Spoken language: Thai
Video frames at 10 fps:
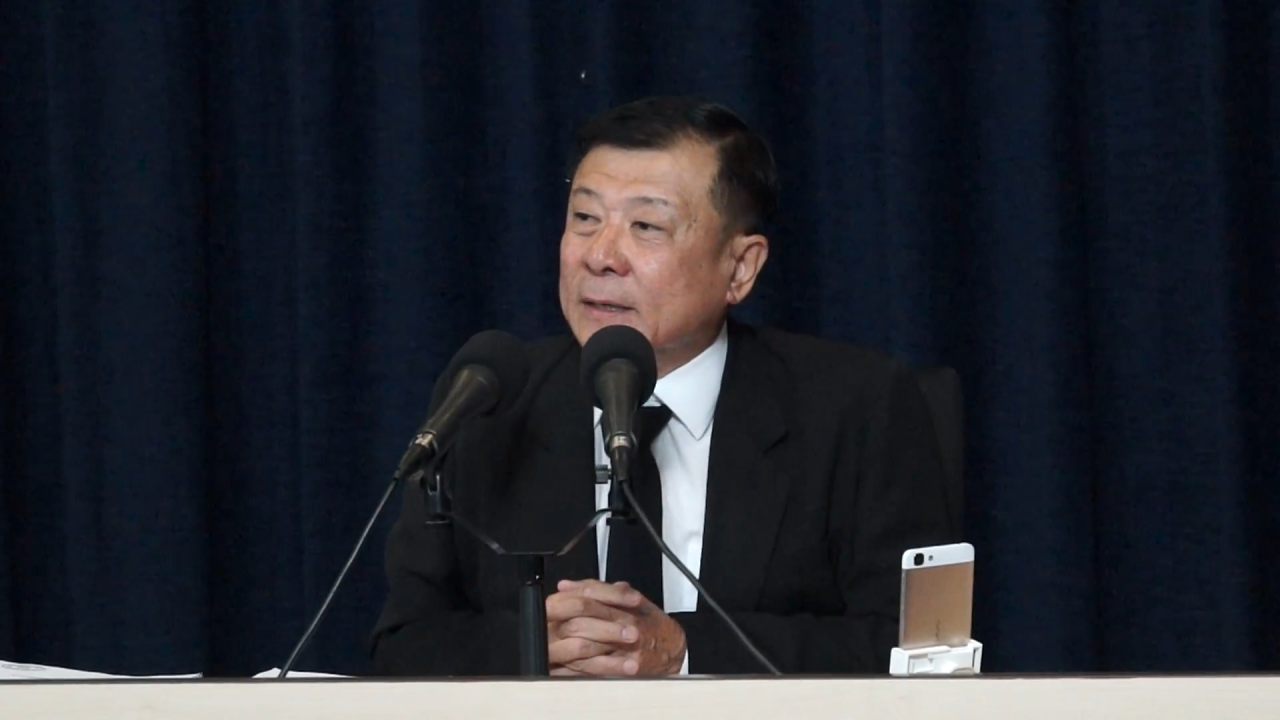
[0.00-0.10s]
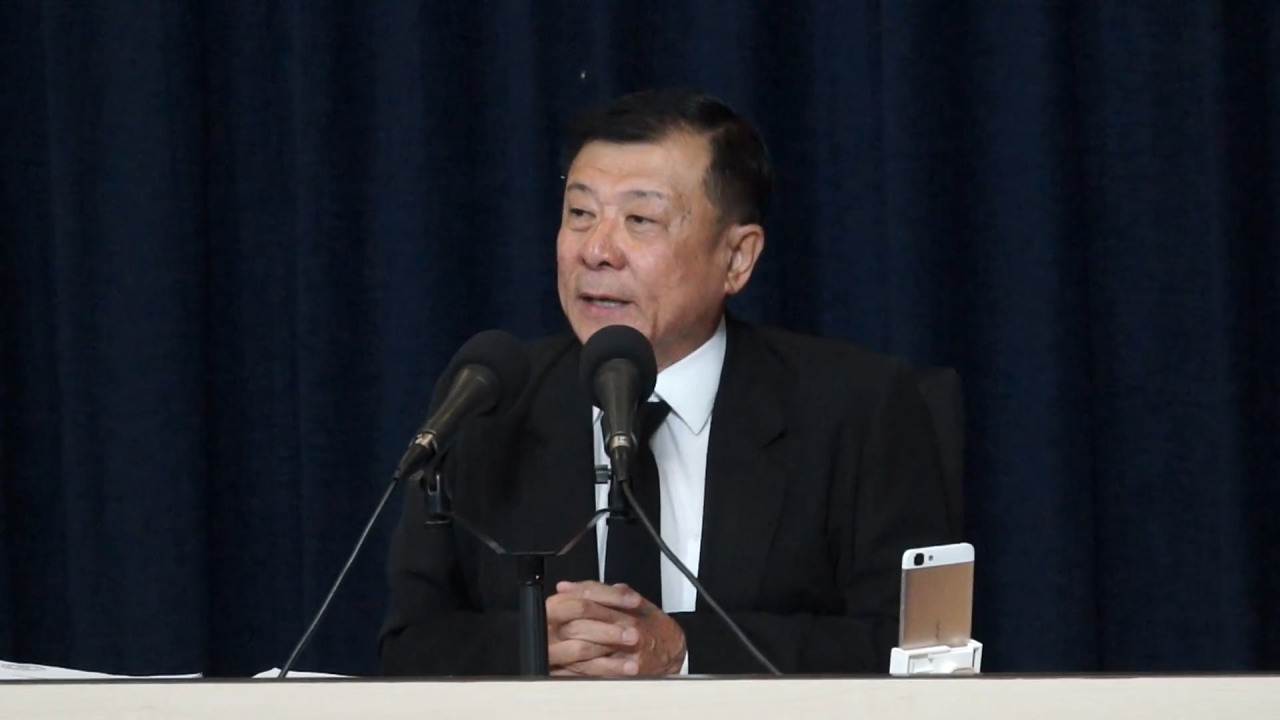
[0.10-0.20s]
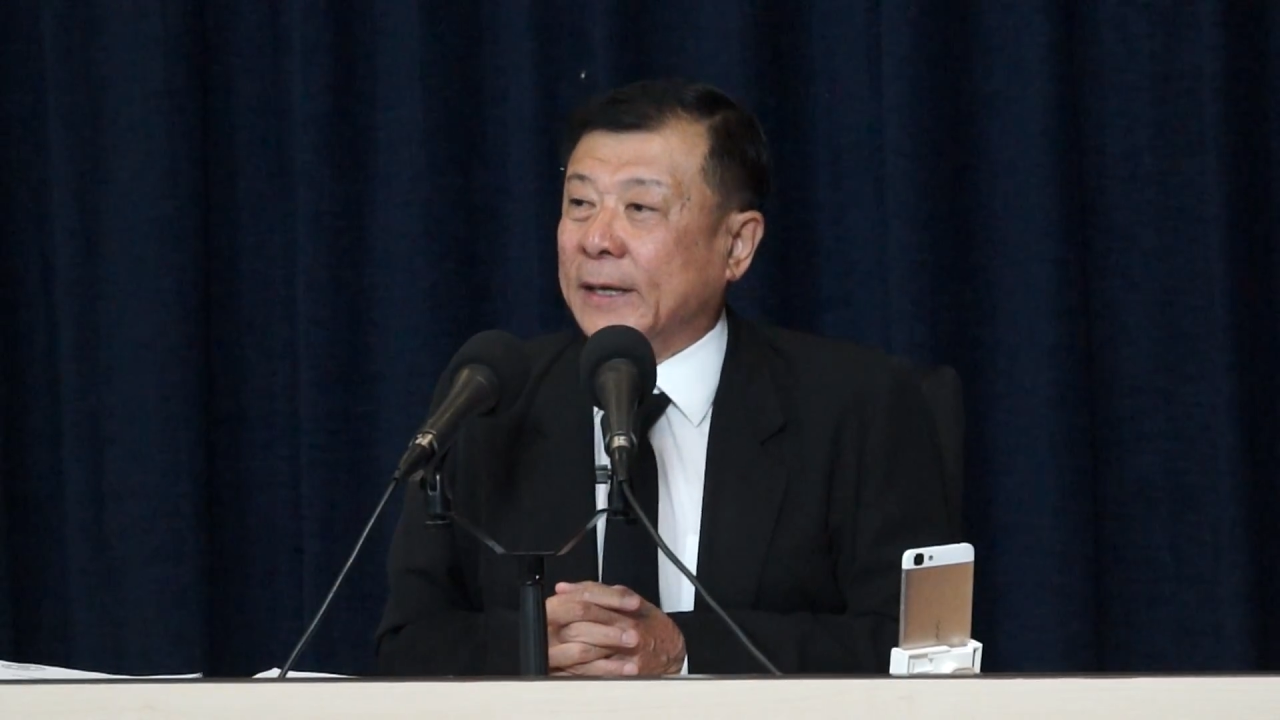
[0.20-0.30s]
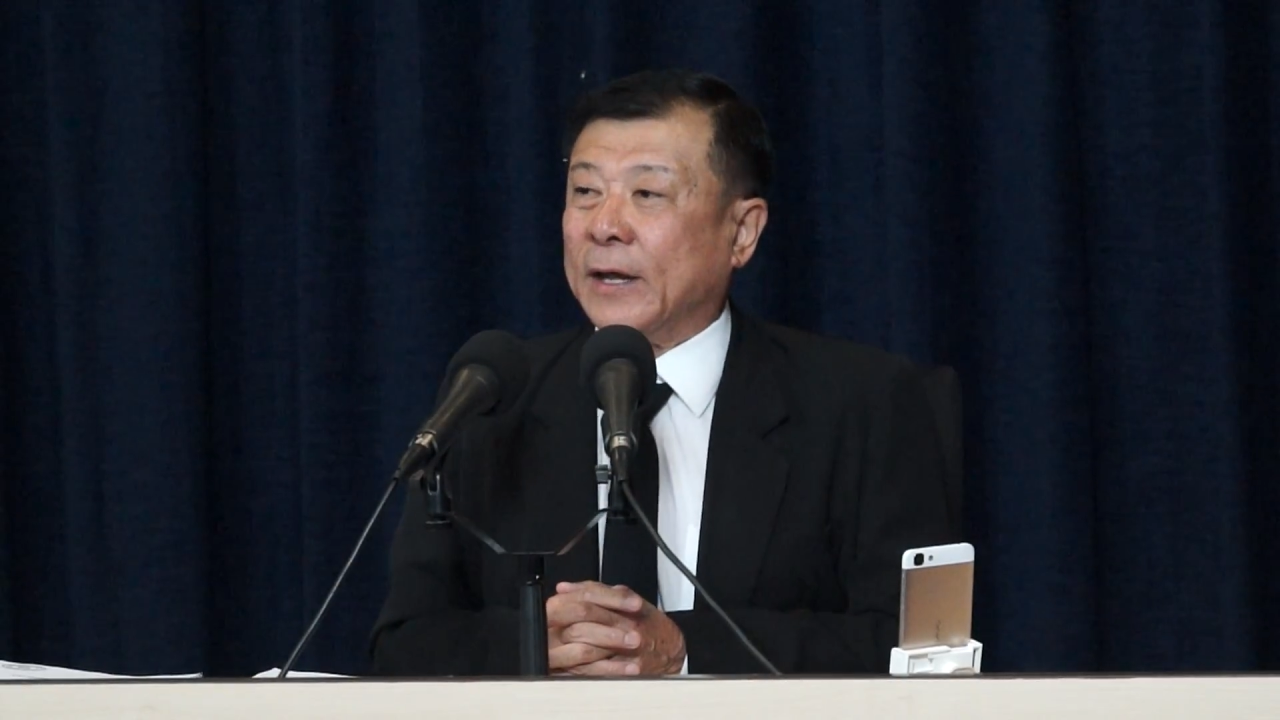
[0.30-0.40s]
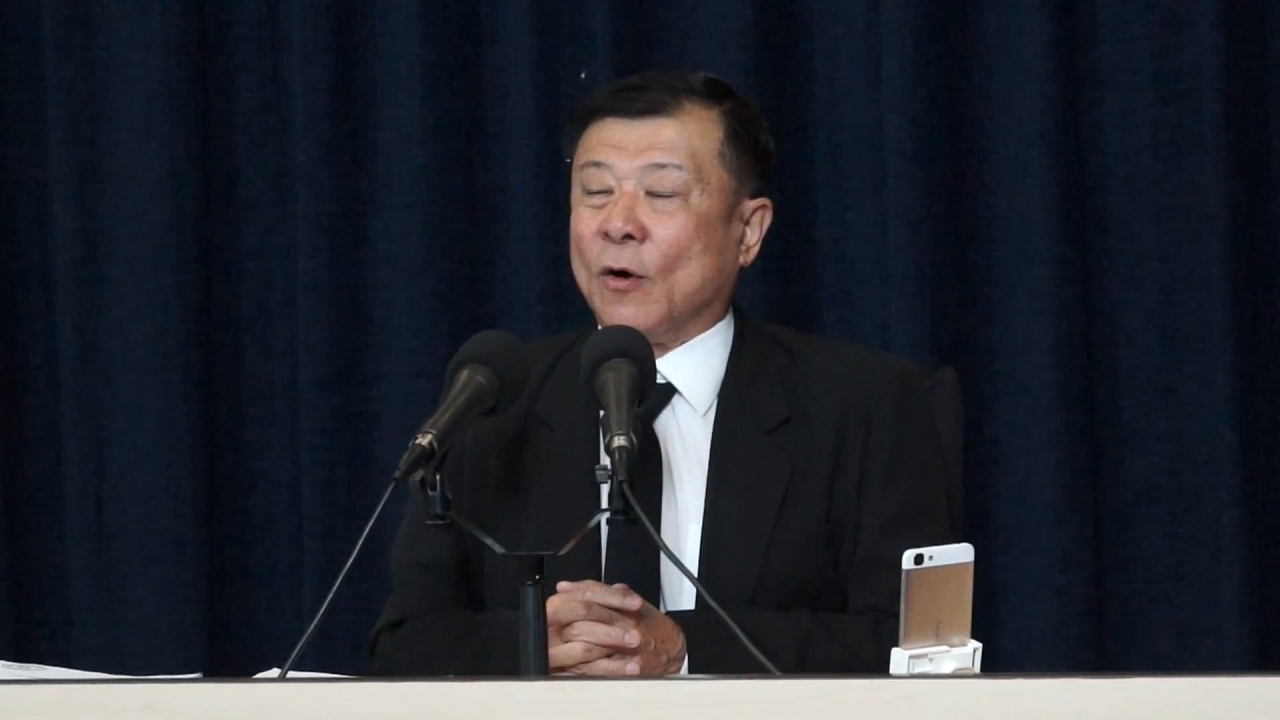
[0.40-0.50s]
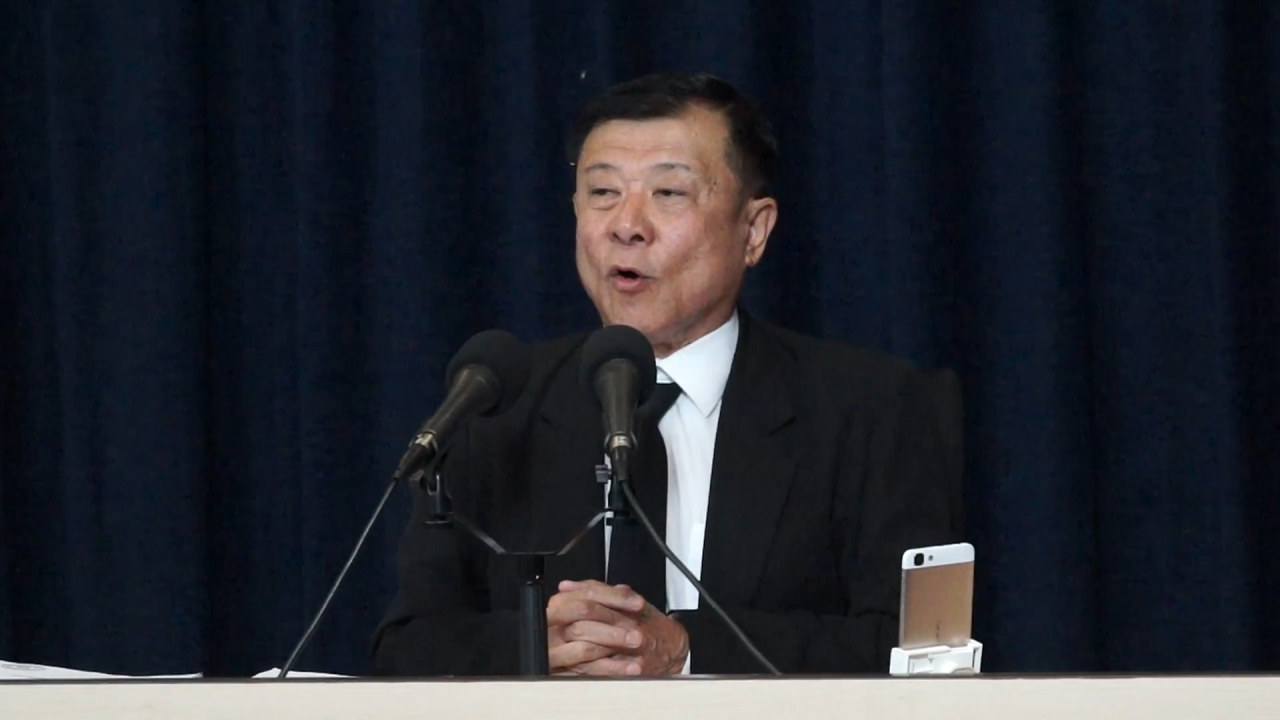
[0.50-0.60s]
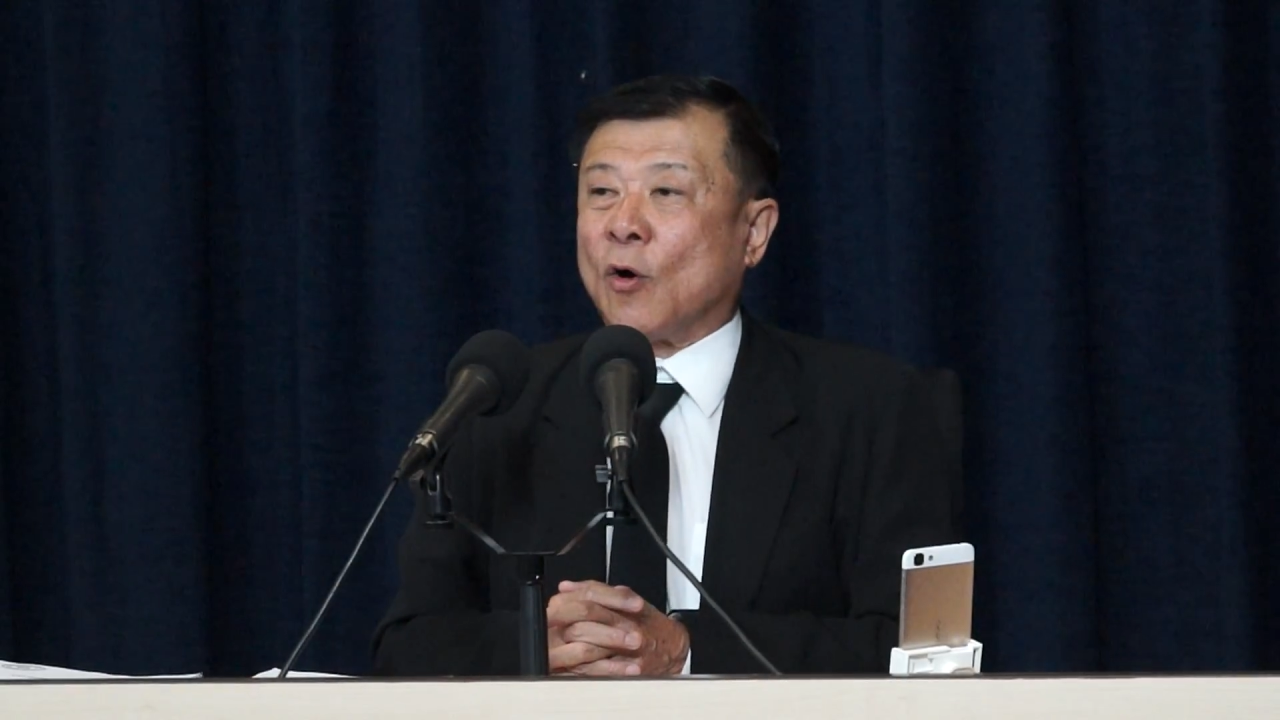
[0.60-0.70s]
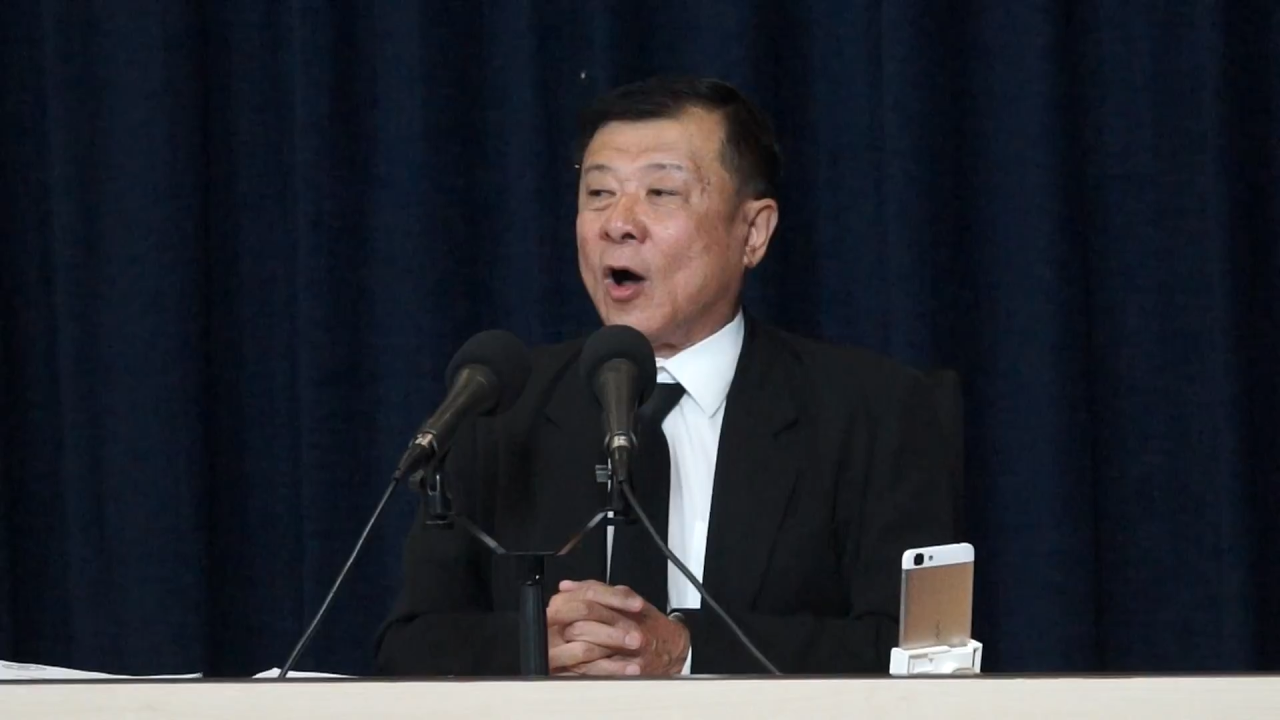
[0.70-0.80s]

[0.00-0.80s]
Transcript: ที่นี่องค์